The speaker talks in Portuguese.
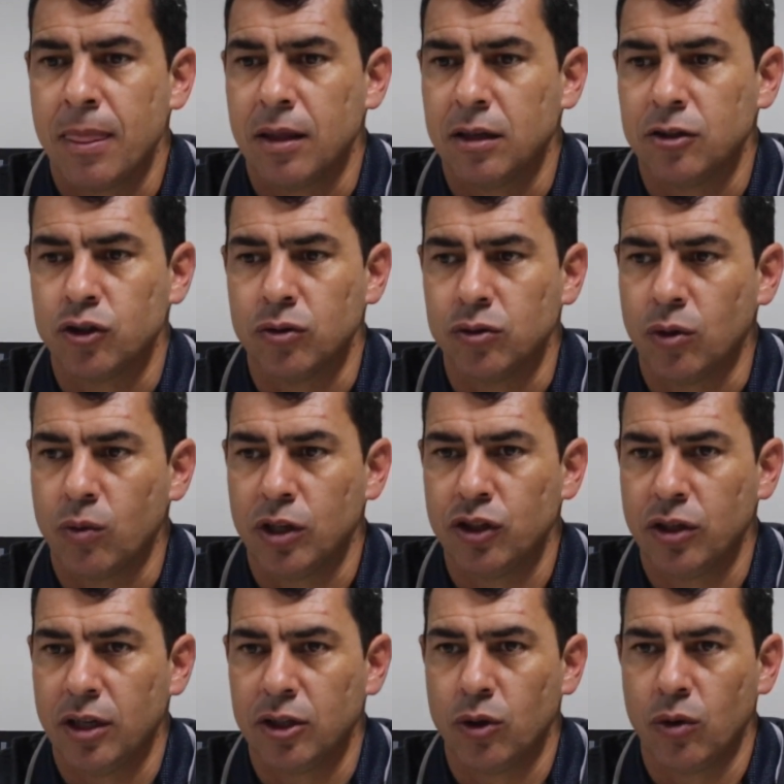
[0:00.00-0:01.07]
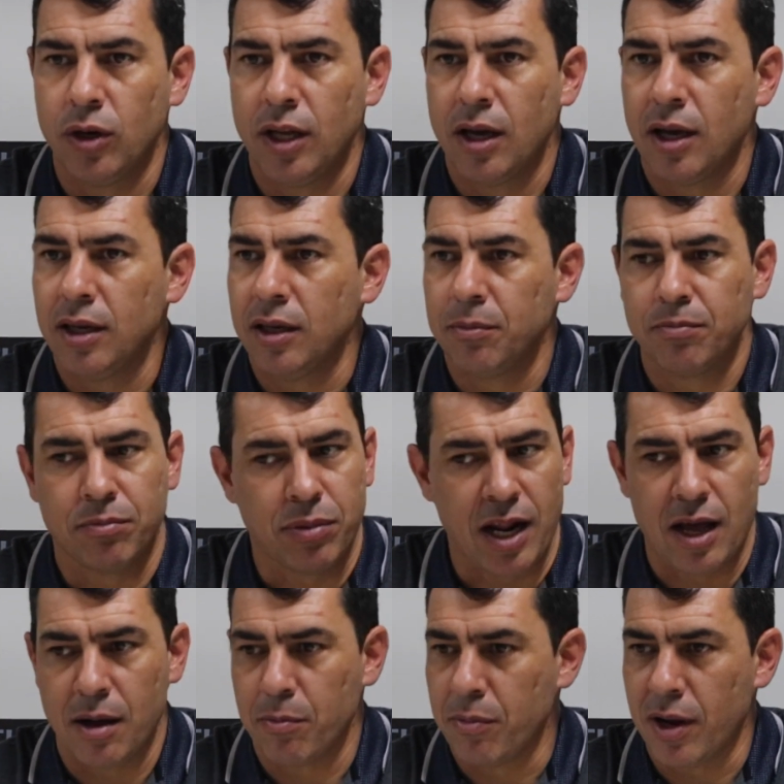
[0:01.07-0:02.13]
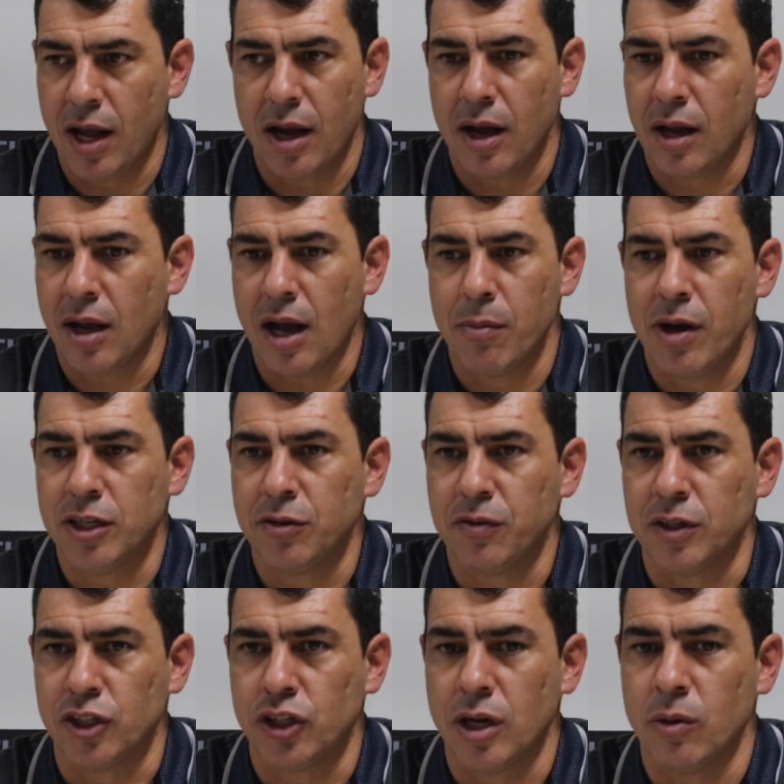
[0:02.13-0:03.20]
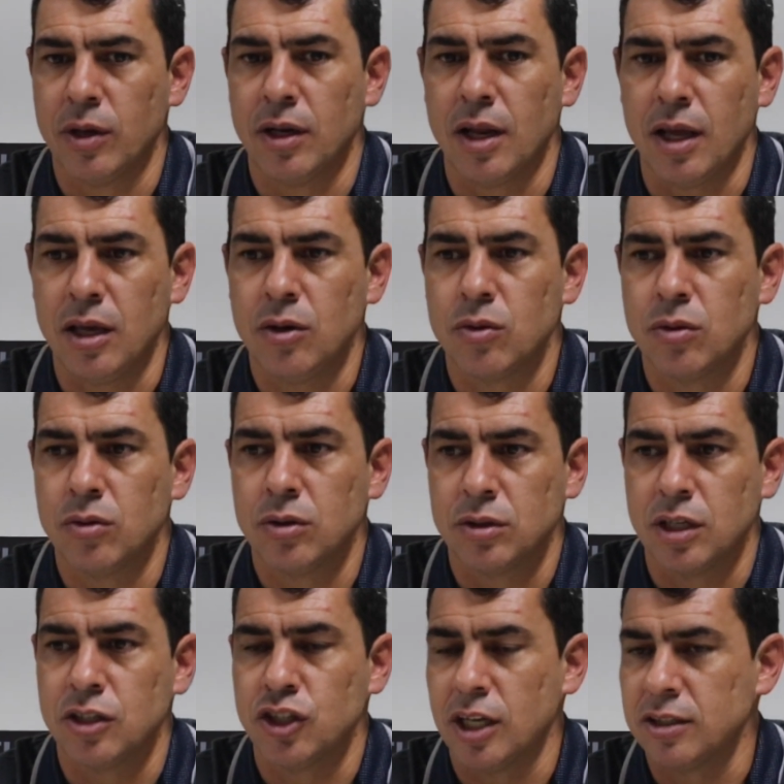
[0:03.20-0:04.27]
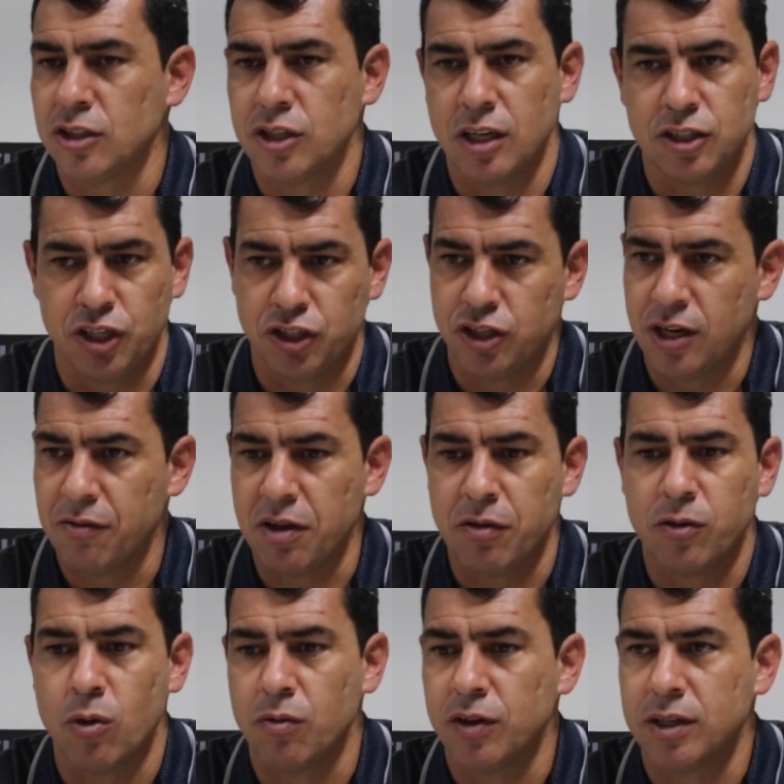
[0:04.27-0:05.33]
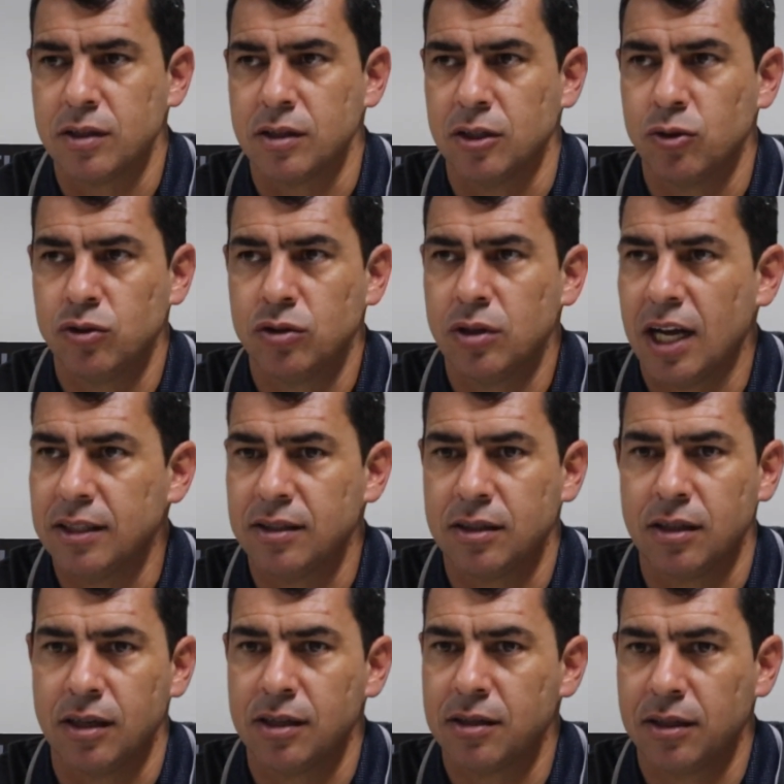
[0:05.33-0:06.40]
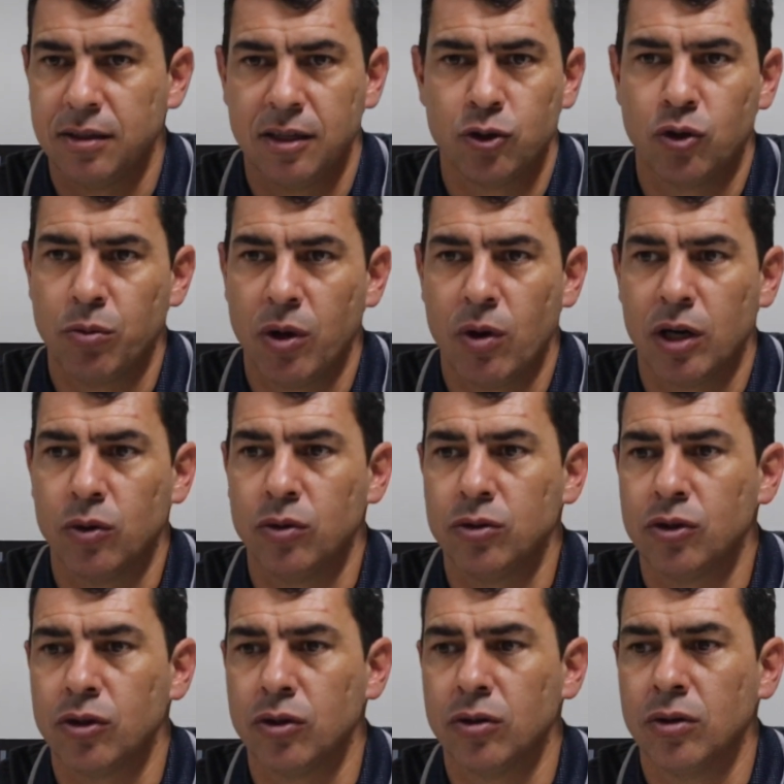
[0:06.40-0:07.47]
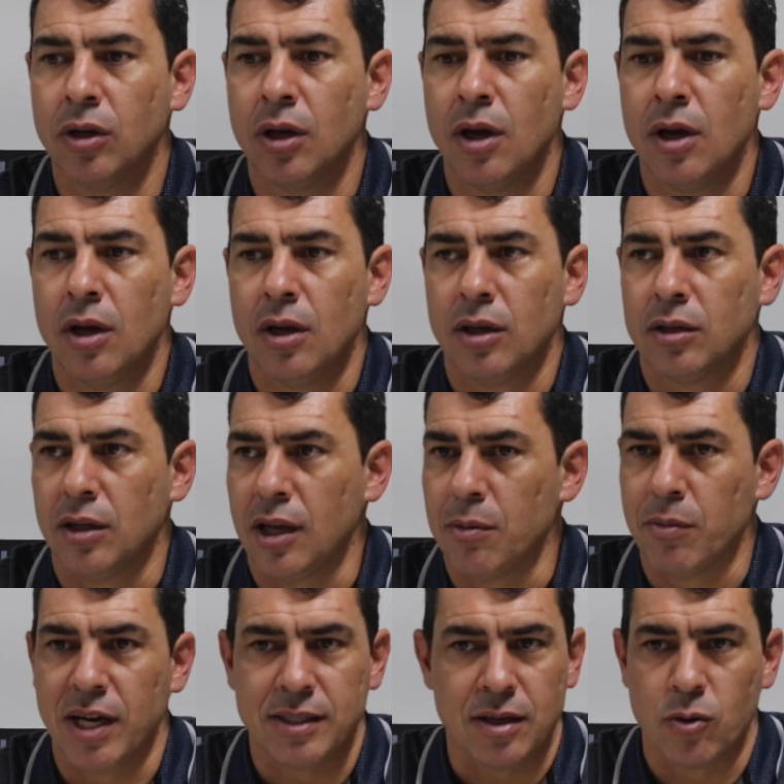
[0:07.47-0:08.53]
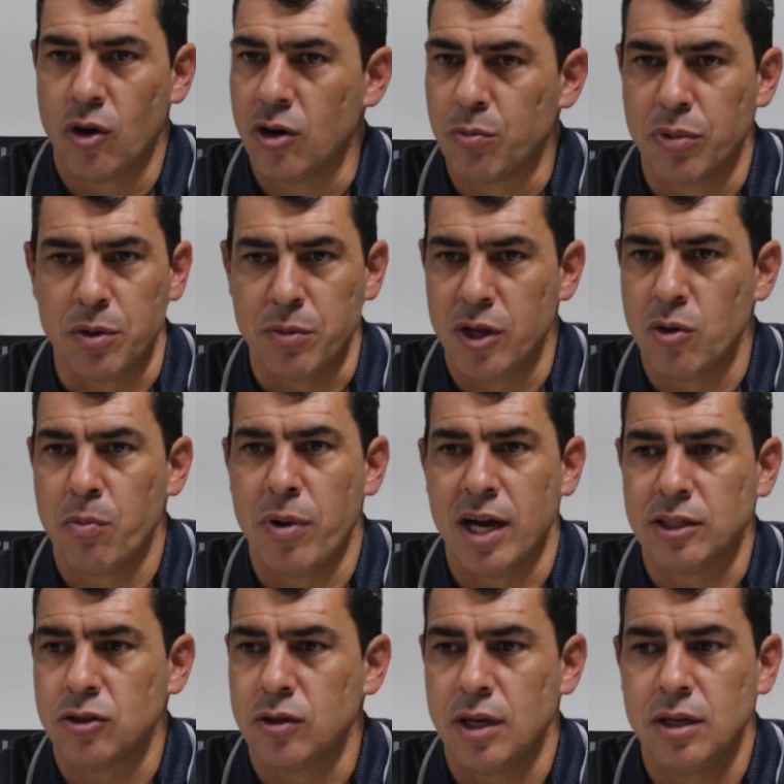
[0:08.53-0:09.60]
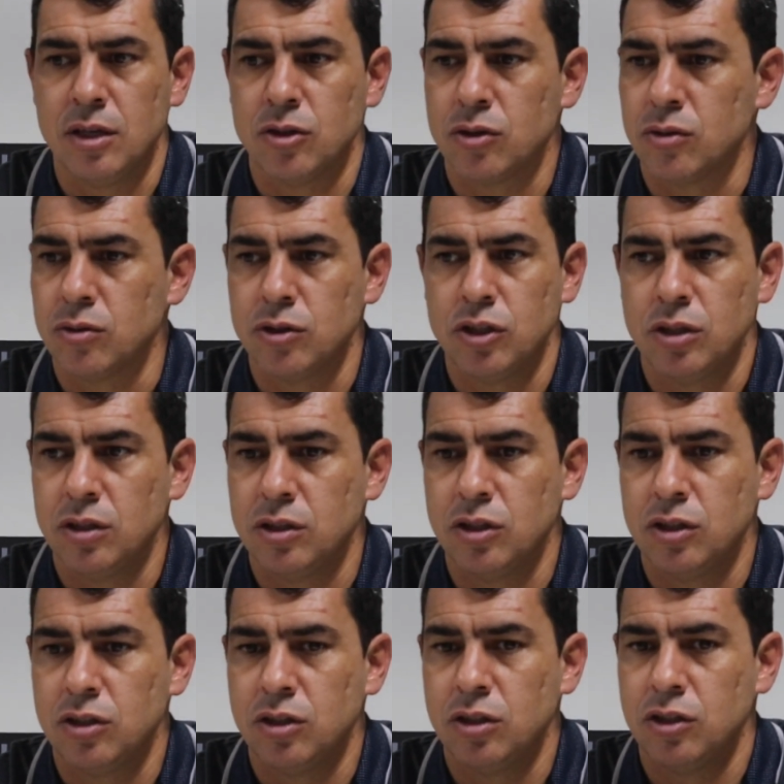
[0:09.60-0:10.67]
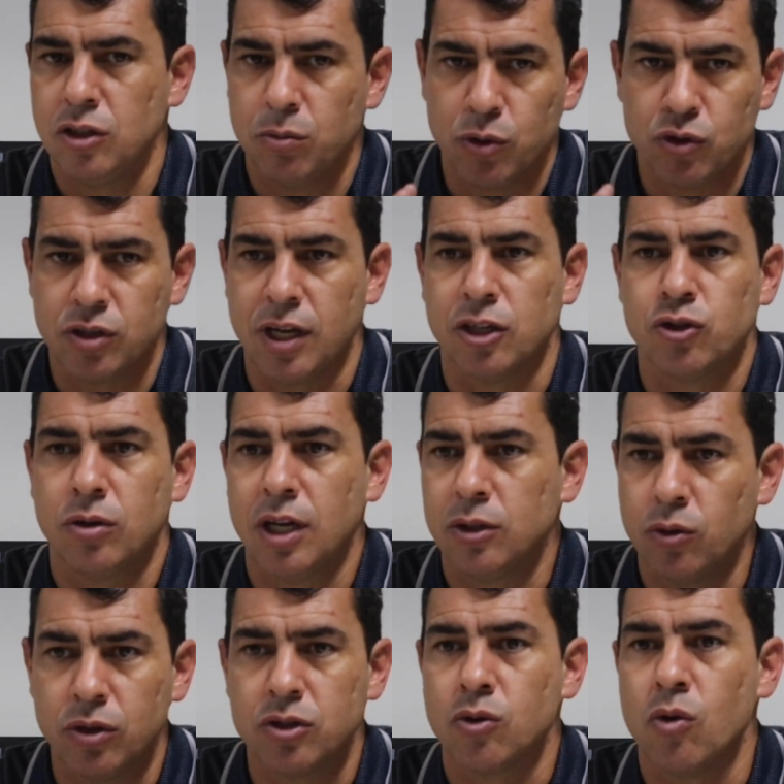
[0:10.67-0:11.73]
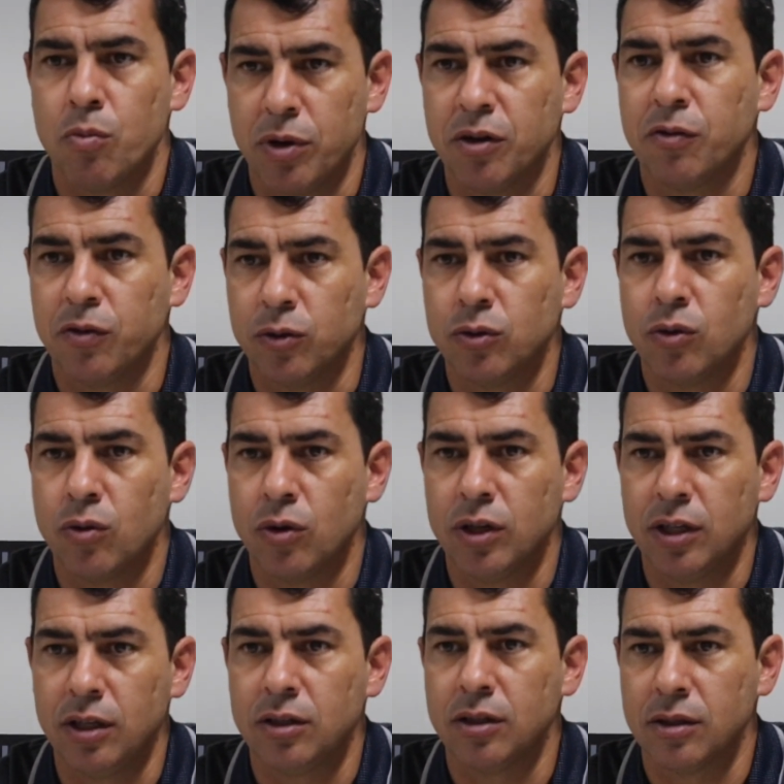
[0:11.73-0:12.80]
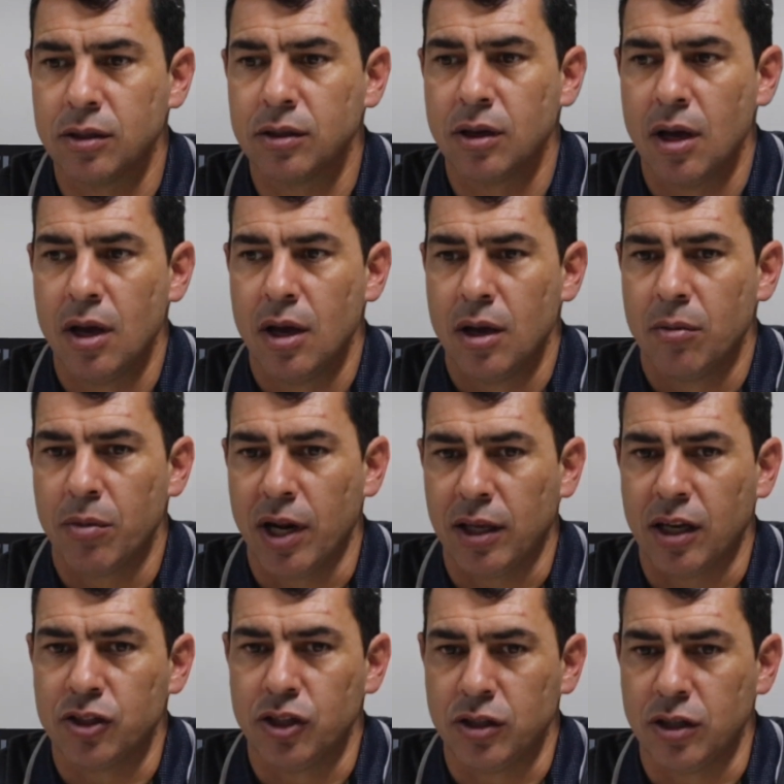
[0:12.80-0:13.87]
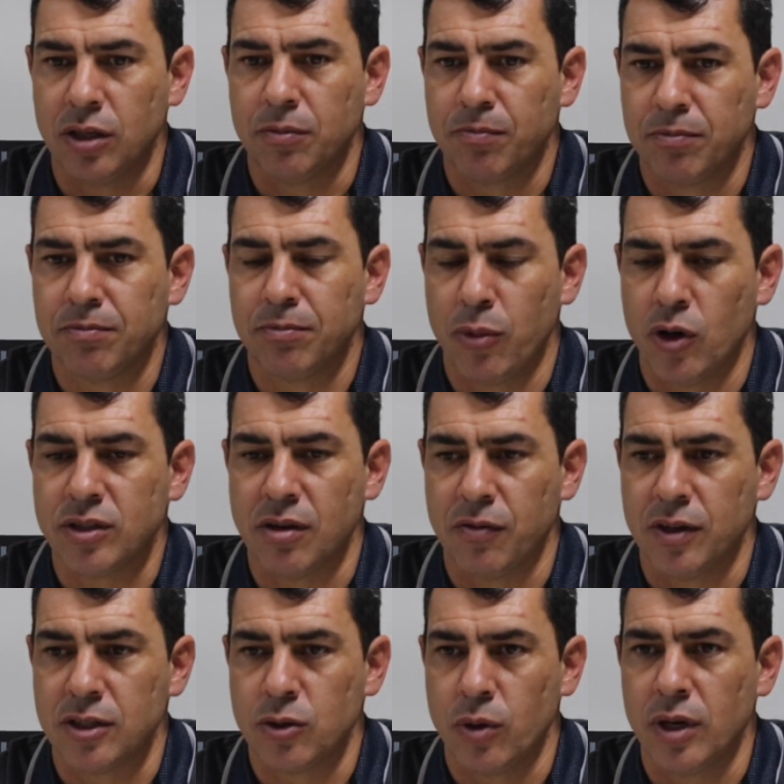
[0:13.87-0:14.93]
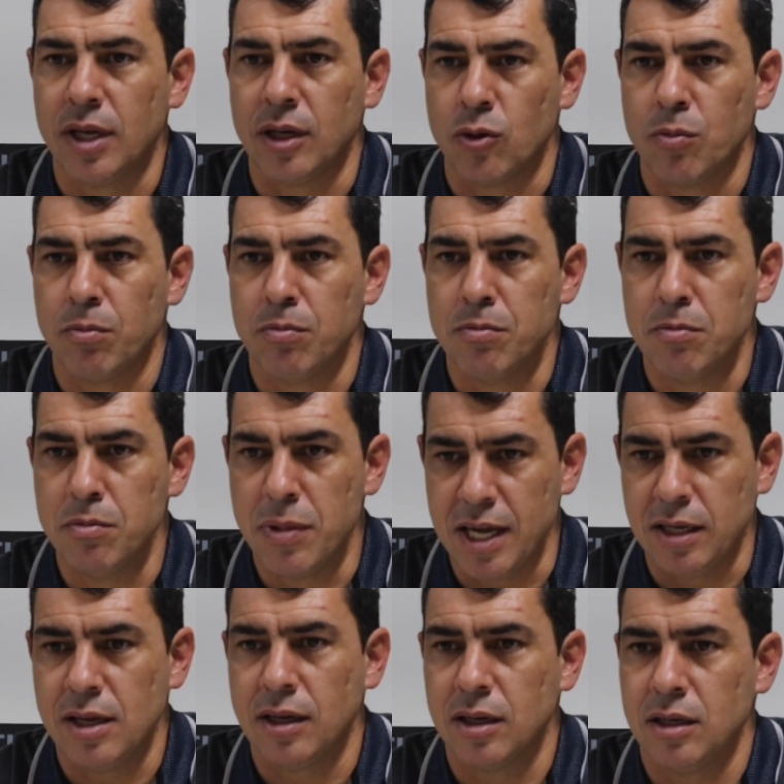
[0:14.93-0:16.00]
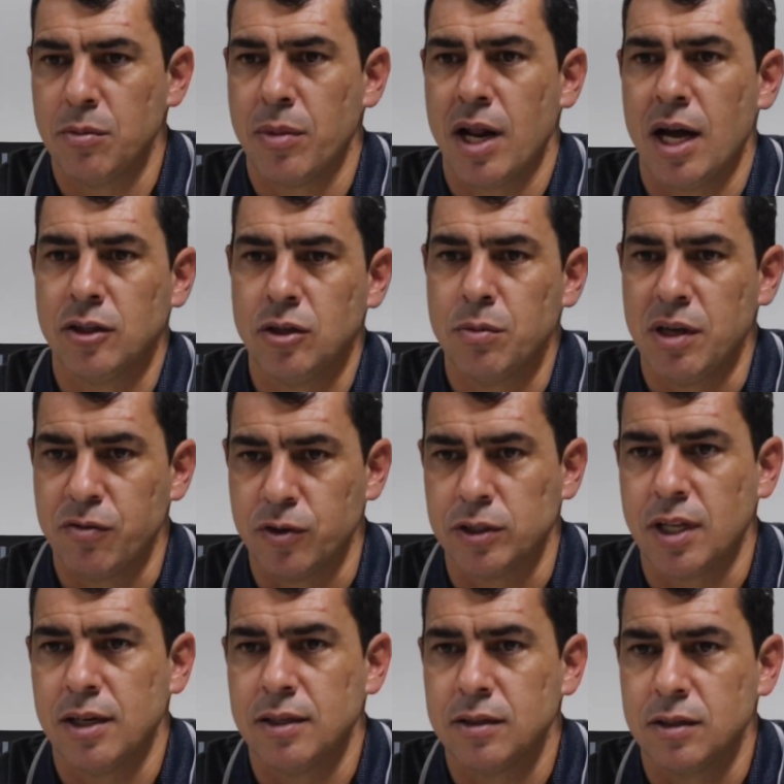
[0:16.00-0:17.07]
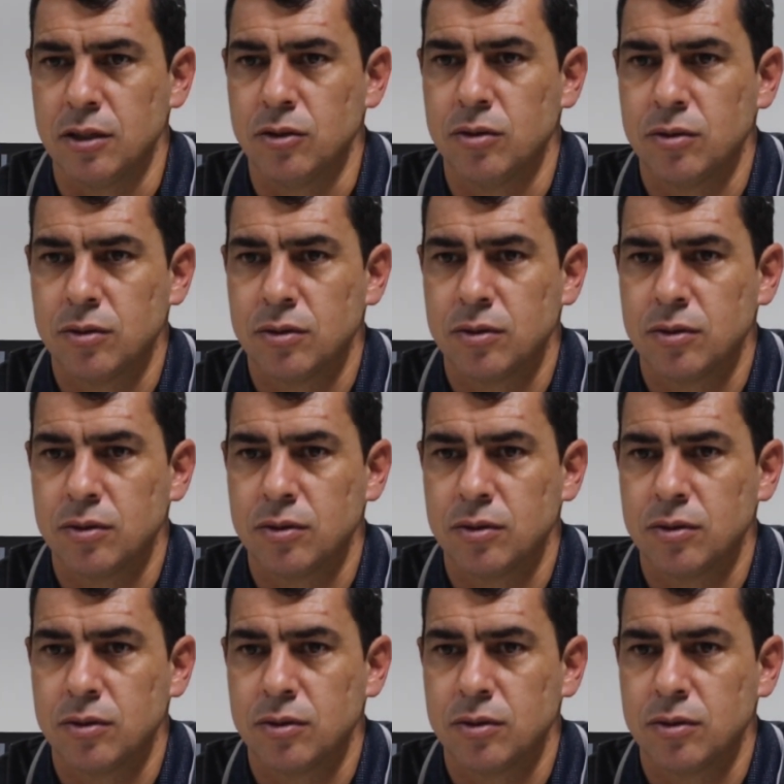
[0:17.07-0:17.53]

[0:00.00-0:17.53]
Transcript: né, junto com a diretoria aí para acabar de fechar o elenco, né, já, já, a gente já vem conversando à distância desde o meu anúncio, né, mas agora o primeiro passo é isso, de, de, de buscar jogadores com o perfil do Corinthians, para que a gente possa fazer um elenco bem equilibrado e bem fortalecido.